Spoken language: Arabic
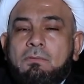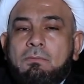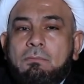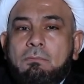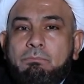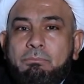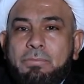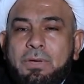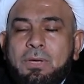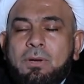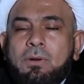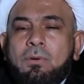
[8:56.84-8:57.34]

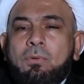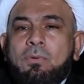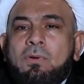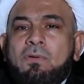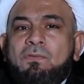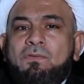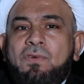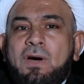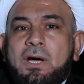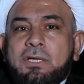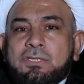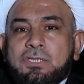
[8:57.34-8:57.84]
بر
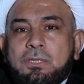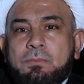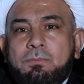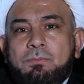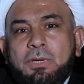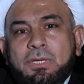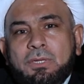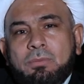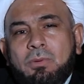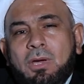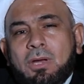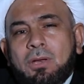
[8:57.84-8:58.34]
فاجر
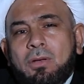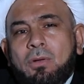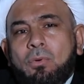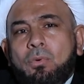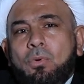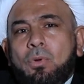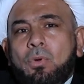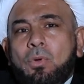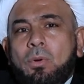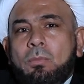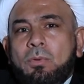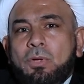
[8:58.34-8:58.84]
باعتبار أنه
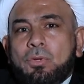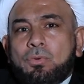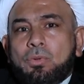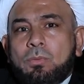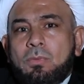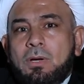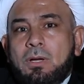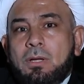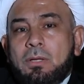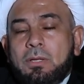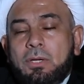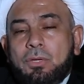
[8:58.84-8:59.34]
كلهم
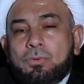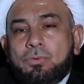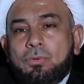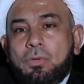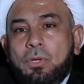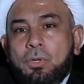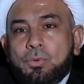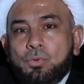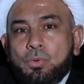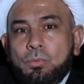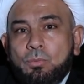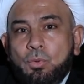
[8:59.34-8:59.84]
عندهم
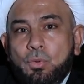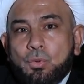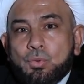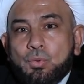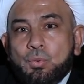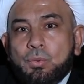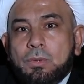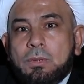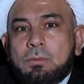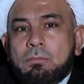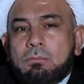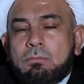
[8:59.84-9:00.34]
عندهم
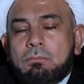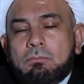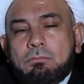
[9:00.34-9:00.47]
عدول